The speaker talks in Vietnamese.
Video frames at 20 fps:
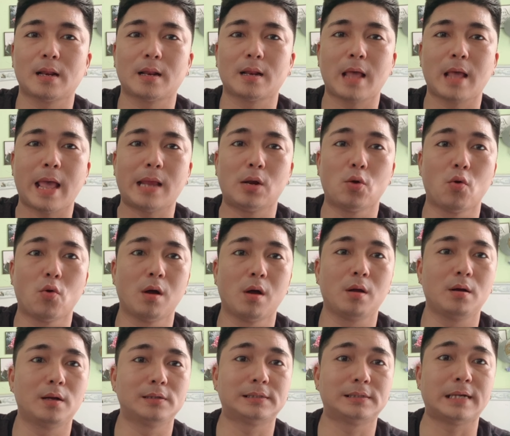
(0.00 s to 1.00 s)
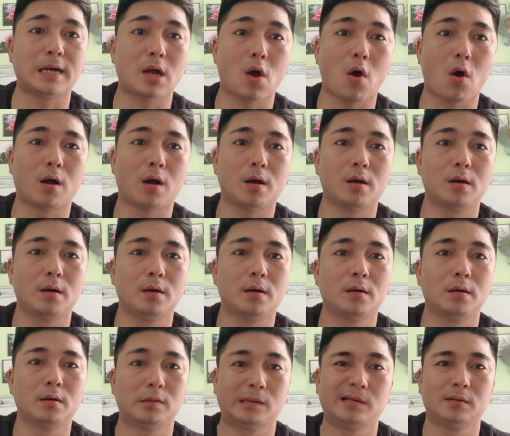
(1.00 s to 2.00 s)
hay lúa lên Sài Gòn
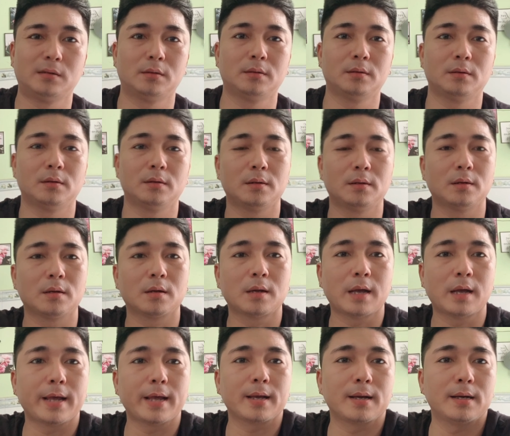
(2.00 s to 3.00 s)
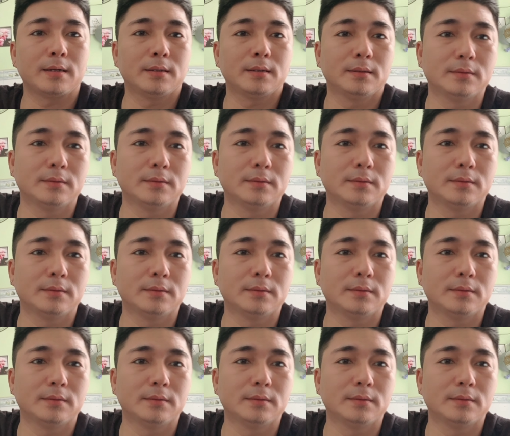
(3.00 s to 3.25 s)
hay cách